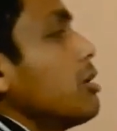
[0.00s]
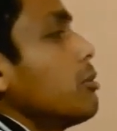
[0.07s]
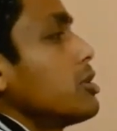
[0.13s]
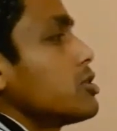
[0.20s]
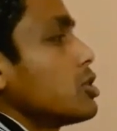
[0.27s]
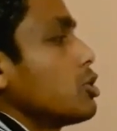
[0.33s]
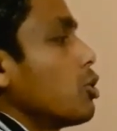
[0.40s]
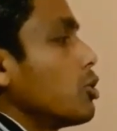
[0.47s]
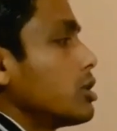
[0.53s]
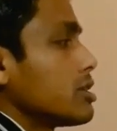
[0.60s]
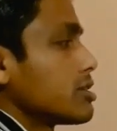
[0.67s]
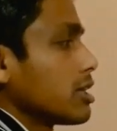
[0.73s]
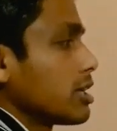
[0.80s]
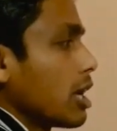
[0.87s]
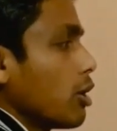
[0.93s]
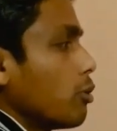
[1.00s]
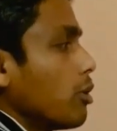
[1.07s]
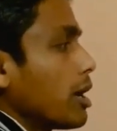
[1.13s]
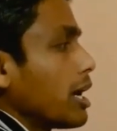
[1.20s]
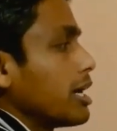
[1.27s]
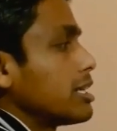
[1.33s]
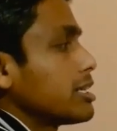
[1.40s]
की लिमिट जीरो होने से क्या
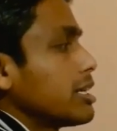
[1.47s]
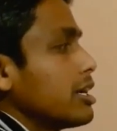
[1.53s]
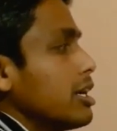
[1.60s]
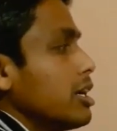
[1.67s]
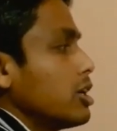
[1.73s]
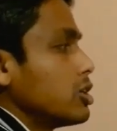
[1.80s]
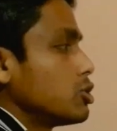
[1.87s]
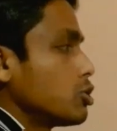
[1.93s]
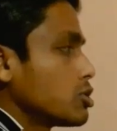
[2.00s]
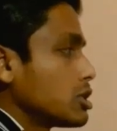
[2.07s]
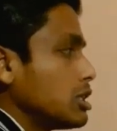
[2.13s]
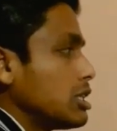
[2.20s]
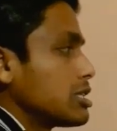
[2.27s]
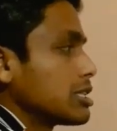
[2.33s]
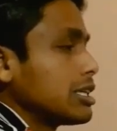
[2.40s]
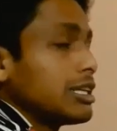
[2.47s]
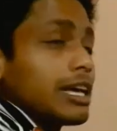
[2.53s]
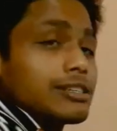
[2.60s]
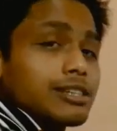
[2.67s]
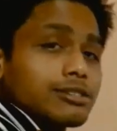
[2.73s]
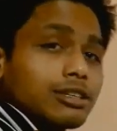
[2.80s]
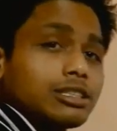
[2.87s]
हुआ एन की जो सीरीज़ की
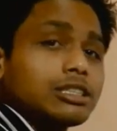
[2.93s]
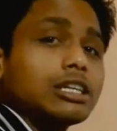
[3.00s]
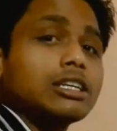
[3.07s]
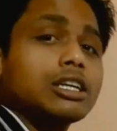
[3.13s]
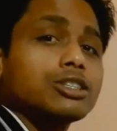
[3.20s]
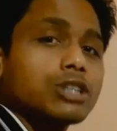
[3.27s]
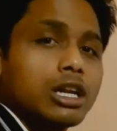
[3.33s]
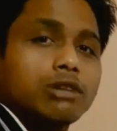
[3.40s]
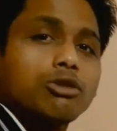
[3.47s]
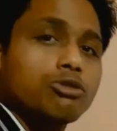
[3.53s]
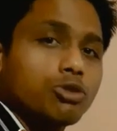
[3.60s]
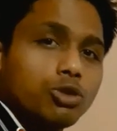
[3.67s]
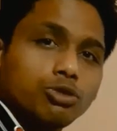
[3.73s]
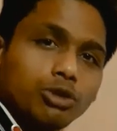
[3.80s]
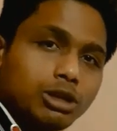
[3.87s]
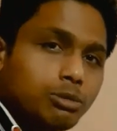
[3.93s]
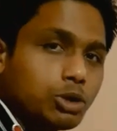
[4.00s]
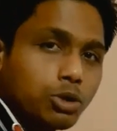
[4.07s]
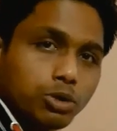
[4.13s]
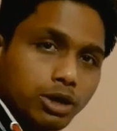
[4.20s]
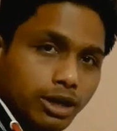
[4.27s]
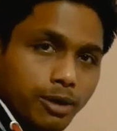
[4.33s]
नेसेसरी कंडीशन है वो फुलफिल भी
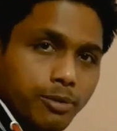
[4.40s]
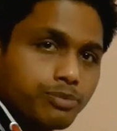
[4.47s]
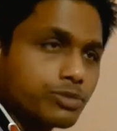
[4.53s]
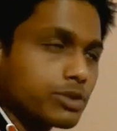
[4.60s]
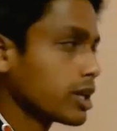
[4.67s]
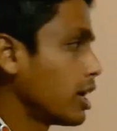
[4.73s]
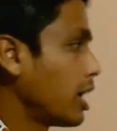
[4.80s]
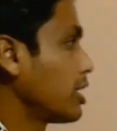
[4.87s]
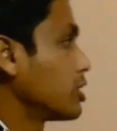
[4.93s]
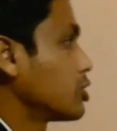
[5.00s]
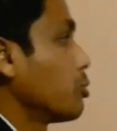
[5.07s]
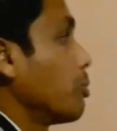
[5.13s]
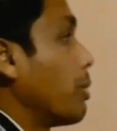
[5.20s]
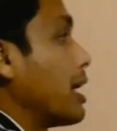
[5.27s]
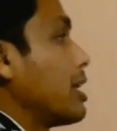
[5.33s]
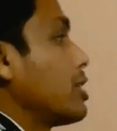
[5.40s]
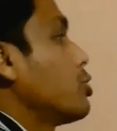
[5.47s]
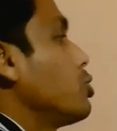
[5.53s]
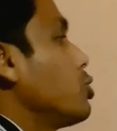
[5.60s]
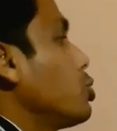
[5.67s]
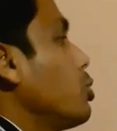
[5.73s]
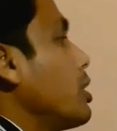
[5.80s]
हो गया है ना तो पहला
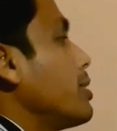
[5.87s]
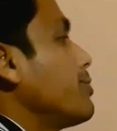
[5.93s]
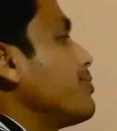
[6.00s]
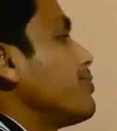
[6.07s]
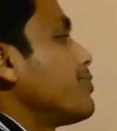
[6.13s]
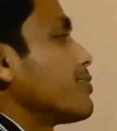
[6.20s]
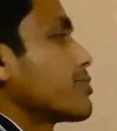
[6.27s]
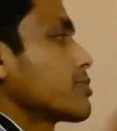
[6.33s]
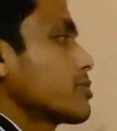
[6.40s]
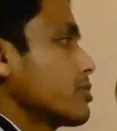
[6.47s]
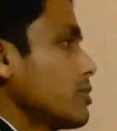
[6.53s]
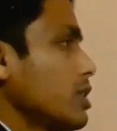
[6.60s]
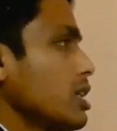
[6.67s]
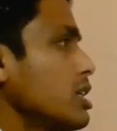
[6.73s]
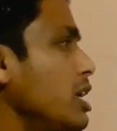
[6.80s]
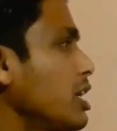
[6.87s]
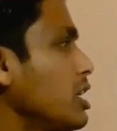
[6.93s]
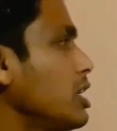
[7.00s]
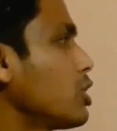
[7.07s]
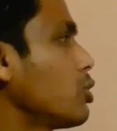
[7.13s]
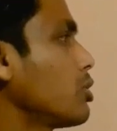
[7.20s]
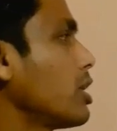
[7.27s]
तो ट्रू है ये
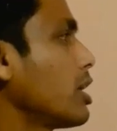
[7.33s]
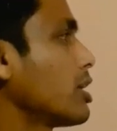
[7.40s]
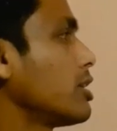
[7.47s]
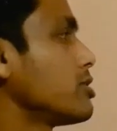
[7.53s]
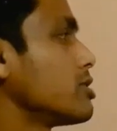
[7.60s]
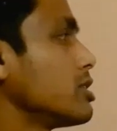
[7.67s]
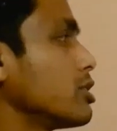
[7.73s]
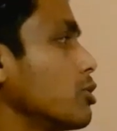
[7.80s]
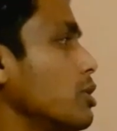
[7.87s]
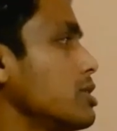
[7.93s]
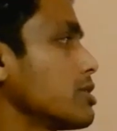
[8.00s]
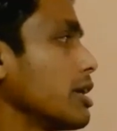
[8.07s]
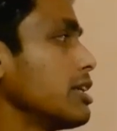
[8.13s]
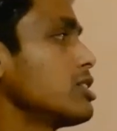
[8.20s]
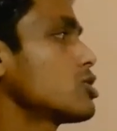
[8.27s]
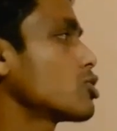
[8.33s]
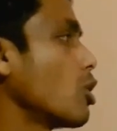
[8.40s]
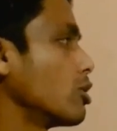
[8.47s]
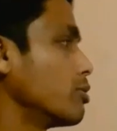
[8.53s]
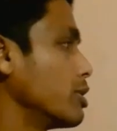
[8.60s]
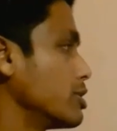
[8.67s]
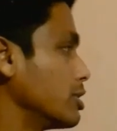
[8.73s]
क्लियर हो गया कि सीक्वेंस है इज
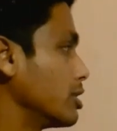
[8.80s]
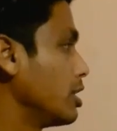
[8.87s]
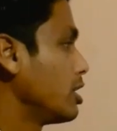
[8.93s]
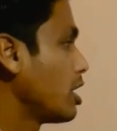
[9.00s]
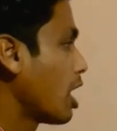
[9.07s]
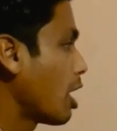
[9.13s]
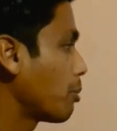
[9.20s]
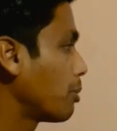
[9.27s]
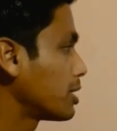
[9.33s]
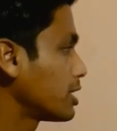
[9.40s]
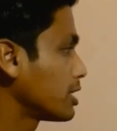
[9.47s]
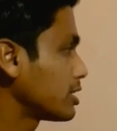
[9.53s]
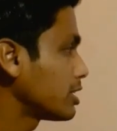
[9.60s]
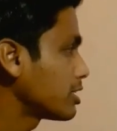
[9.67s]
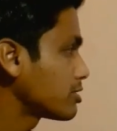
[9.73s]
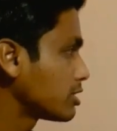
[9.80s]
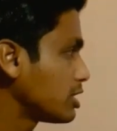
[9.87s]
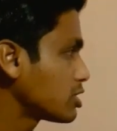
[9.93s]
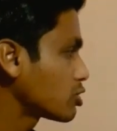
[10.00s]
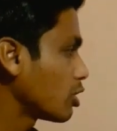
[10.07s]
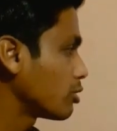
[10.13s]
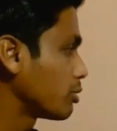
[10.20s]
कॉन्वर्जेंट अब बताती है
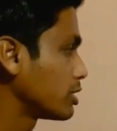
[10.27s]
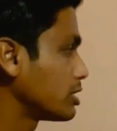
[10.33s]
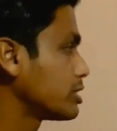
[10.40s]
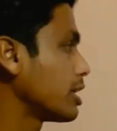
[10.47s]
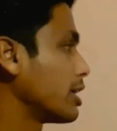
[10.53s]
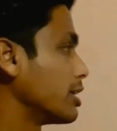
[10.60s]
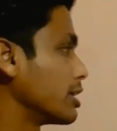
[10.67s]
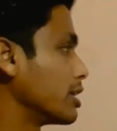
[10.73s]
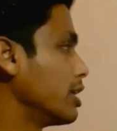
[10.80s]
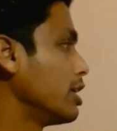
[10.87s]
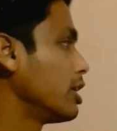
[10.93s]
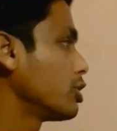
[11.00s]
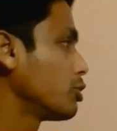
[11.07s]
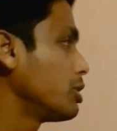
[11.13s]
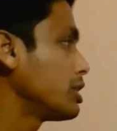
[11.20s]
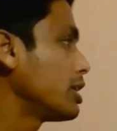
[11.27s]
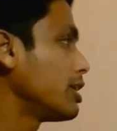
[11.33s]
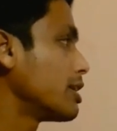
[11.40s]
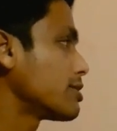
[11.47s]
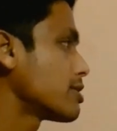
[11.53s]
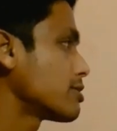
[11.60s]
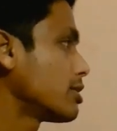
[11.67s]
सीरीज कॉन्वर्जेंट है नहीं तो इनकी
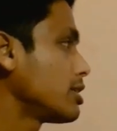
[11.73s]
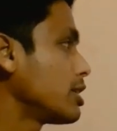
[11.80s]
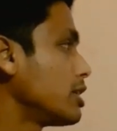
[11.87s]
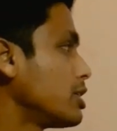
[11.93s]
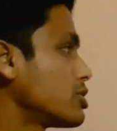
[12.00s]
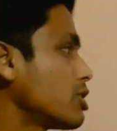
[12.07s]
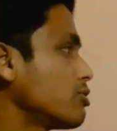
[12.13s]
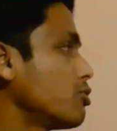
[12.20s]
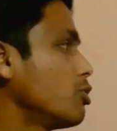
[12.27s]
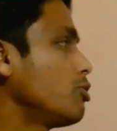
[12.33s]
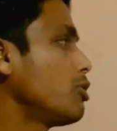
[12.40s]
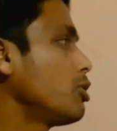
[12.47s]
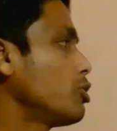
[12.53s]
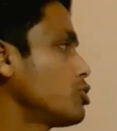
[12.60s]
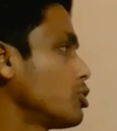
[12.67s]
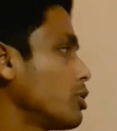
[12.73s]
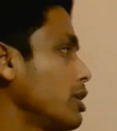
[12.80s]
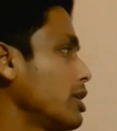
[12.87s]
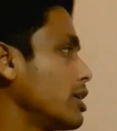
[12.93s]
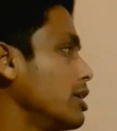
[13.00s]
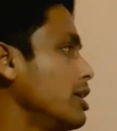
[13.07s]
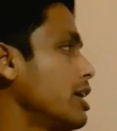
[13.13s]
नेसेसरी कंडीशन फुलफिल हो चुकी
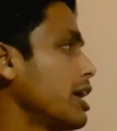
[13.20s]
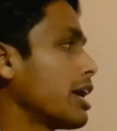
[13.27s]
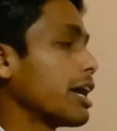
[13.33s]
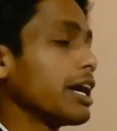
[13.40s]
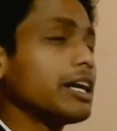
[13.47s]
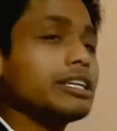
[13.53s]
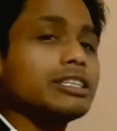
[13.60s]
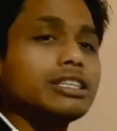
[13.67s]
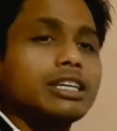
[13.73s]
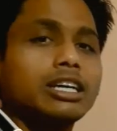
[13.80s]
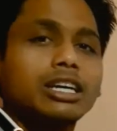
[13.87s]
है ना एन